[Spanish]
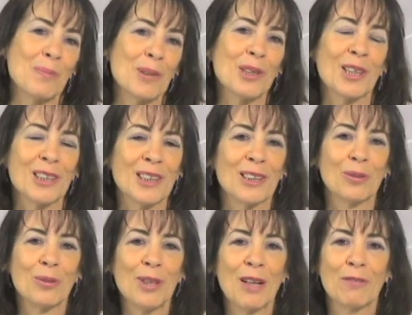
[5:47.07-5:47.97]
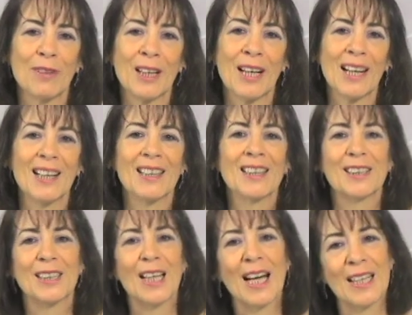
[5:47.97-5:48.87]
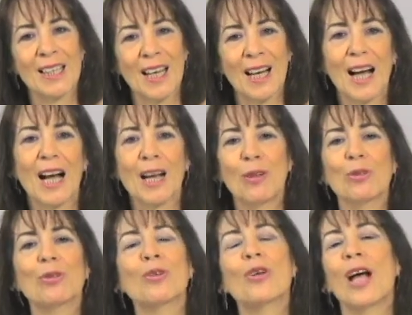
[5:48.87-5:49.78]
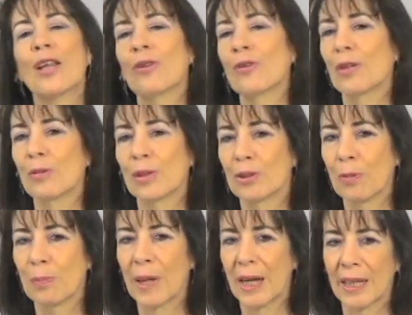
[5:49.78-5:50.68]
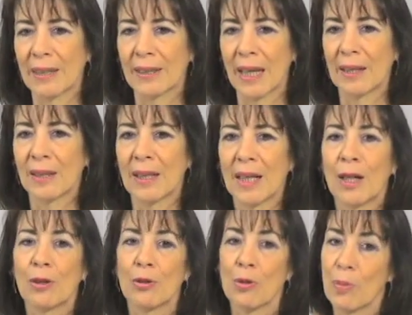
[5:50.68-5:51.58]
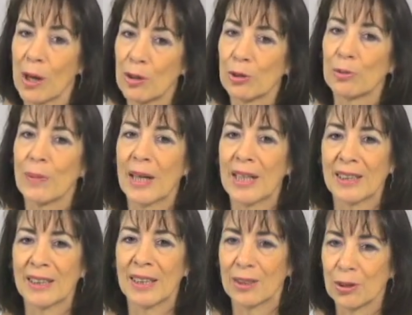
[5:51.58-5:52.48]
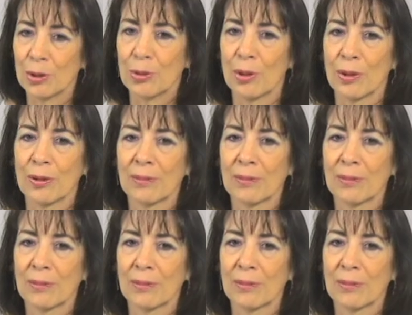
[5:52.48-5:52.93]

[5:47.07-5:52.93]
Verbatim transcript: mientras que Sudáfrica se halla al otro lado de nuestro planeta rumbo a los mares del sur,